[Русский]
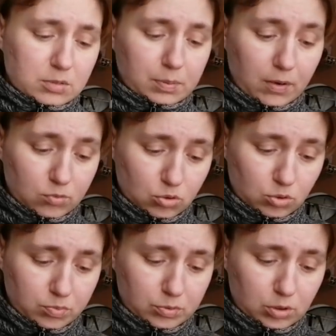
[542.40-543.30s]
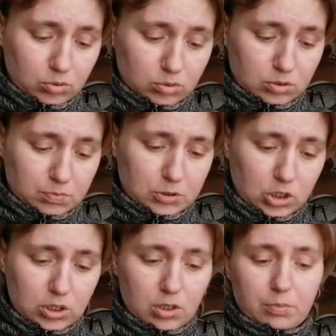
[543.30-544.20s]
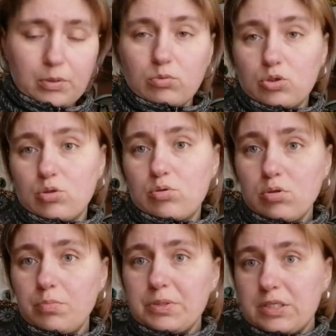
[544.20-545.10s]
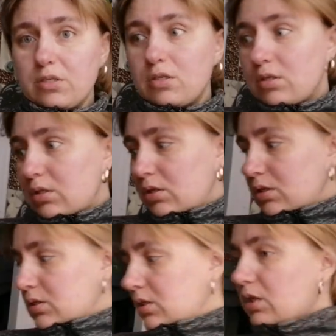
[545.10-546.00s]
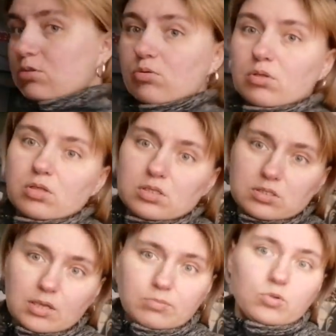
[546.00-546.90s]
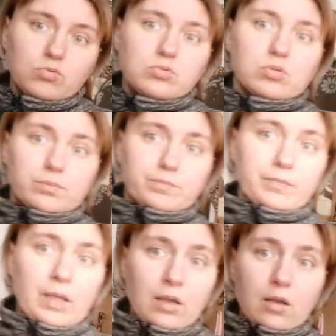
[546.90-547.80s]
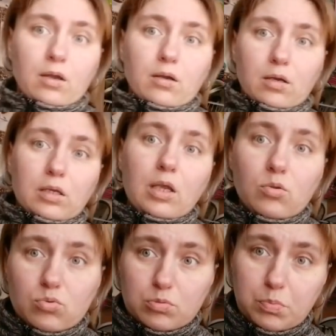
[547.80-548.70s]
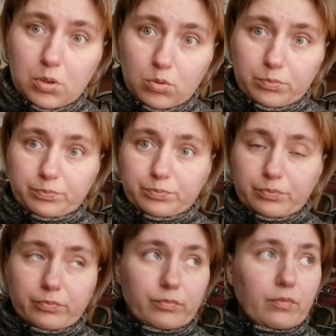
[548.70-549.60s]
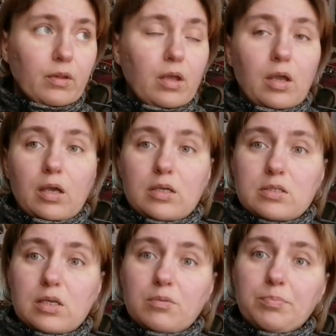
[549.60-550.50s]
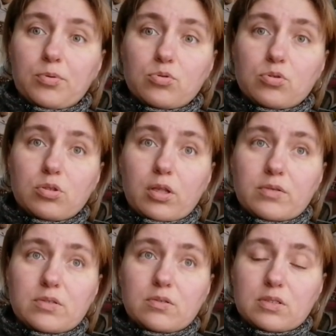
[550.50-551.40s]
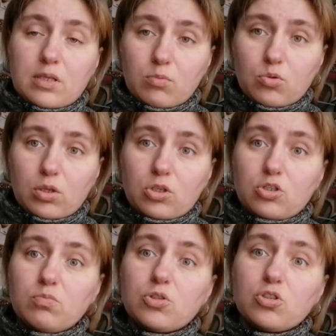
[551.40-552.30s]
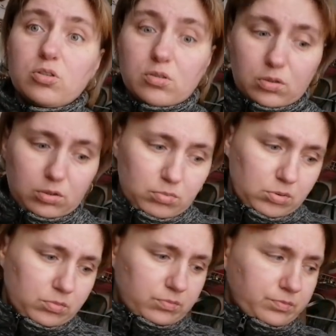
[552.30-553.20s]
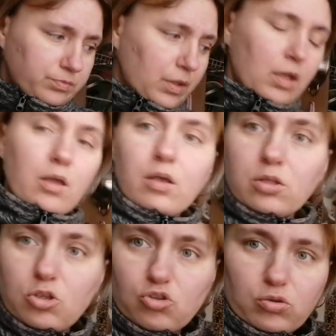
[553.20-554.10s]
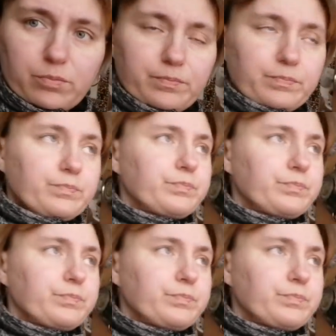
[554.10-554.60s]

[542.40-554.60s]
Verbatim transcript: справку, чтобы вот эту распечатали, потому что сегодня последний день. Если я сегодня не сдам, то все. Я не успею. Если я просто на все не сдам, то я даже больше делать не буду. Ничего.